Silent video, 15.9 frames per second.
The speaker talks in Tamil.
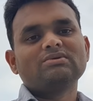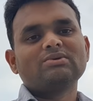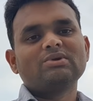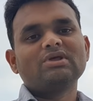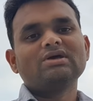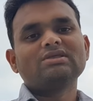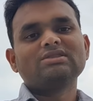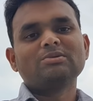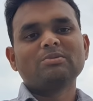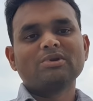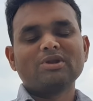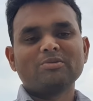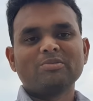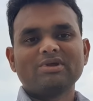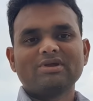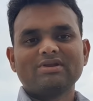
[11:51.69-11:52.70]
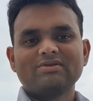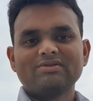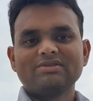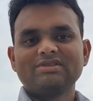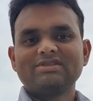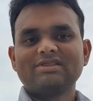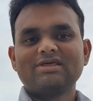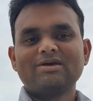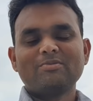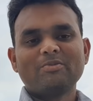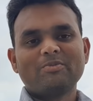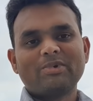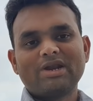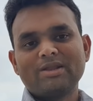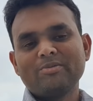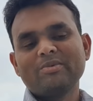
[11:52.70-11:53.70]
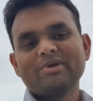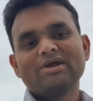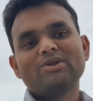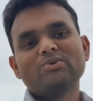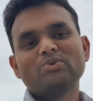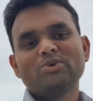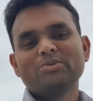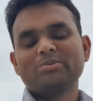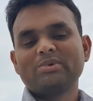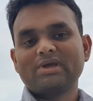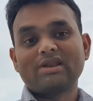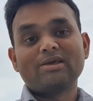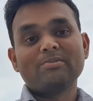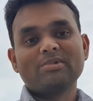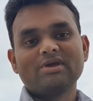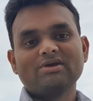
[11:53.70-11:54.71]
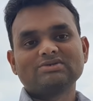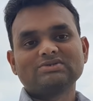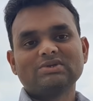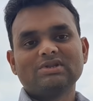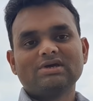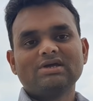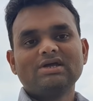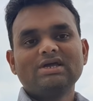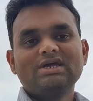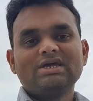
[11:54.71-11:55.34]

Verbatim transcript: கொரியா தமிழ் நண்பர்கள் வந்து தான் பழமையான குரூப்பு எல்லாமே ஆக்சுவலாக